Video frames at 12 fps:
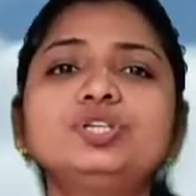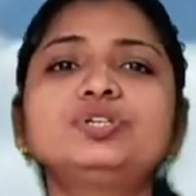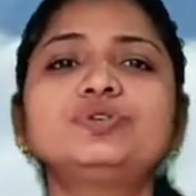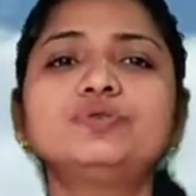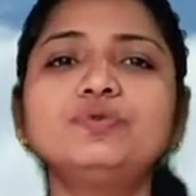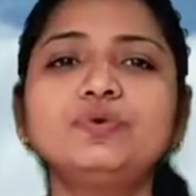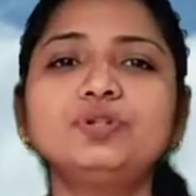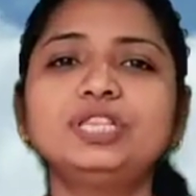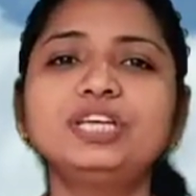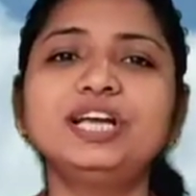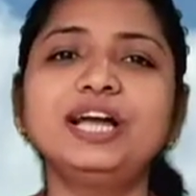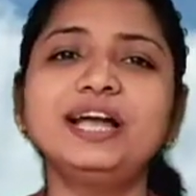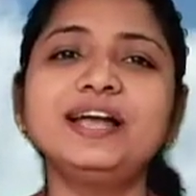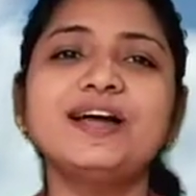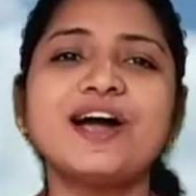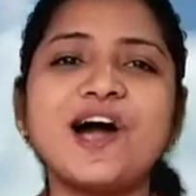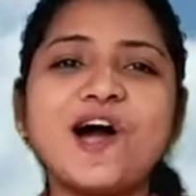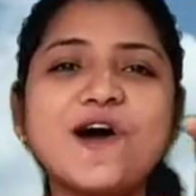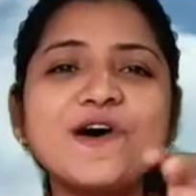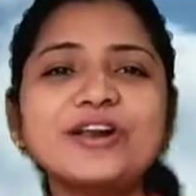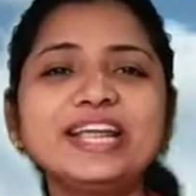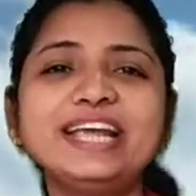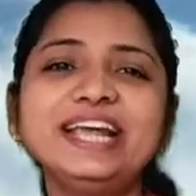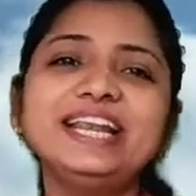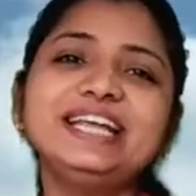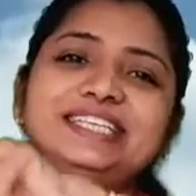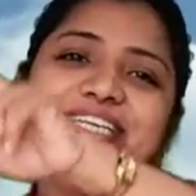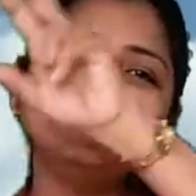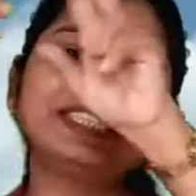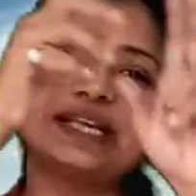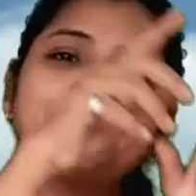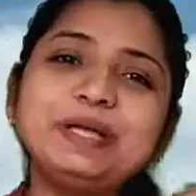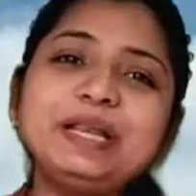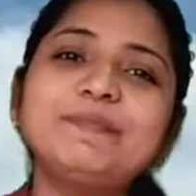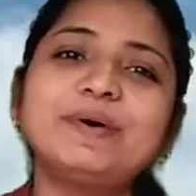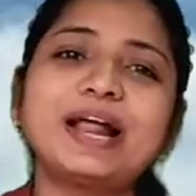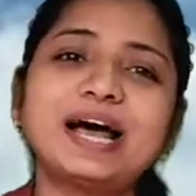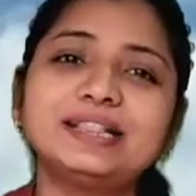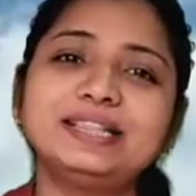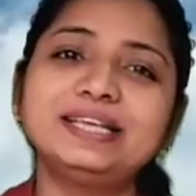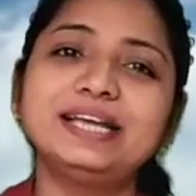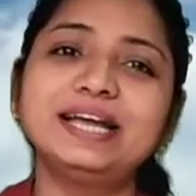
से शुरू होती है और ये नीचे ज़मीन पर आती